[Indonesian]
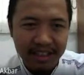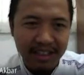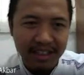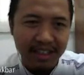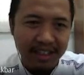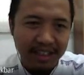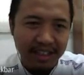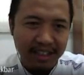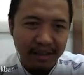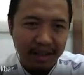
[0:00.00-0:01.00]
dari
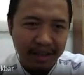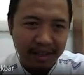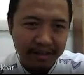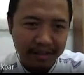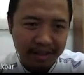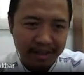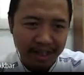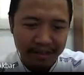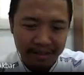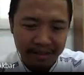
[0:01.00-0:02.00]
keluaran fungsi
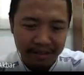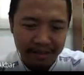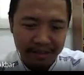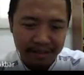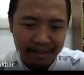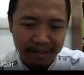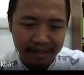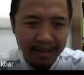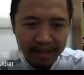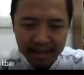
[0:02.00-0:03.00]
F
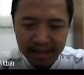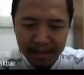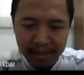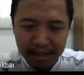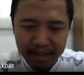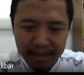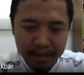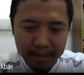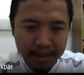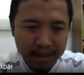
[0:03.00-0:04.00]
max term
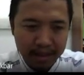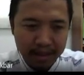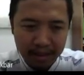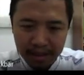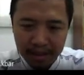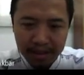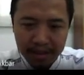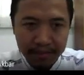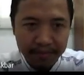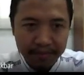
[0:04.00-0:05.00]
ke 0
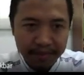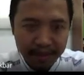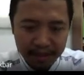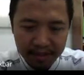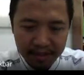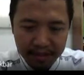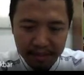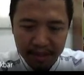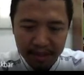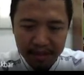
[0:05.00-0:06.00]

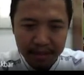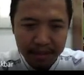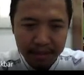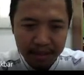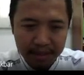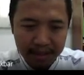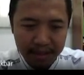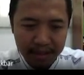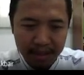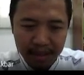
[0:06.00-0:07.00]
max term ke
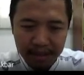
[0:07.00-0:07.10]
2